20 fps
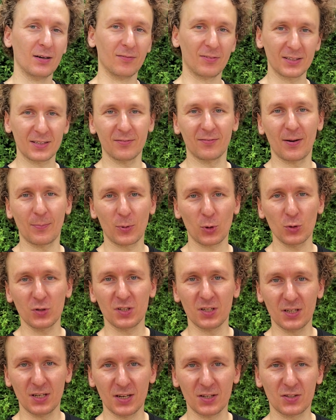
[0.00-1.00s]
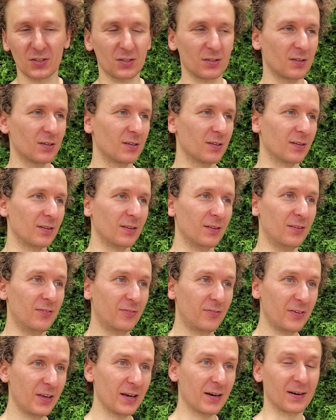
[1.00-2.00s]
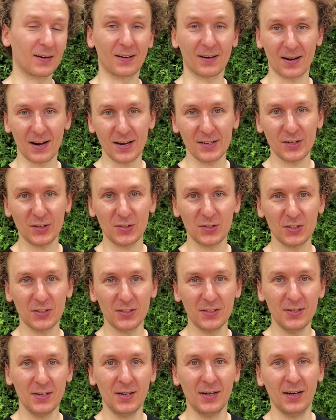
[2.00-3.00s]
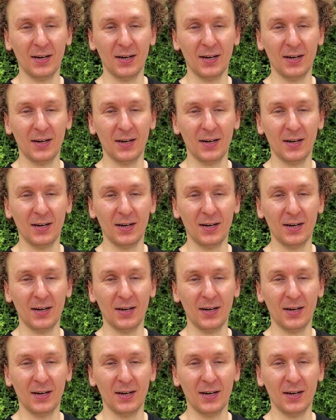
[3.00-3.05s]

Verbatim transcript: В этом вопросе есть две крайности,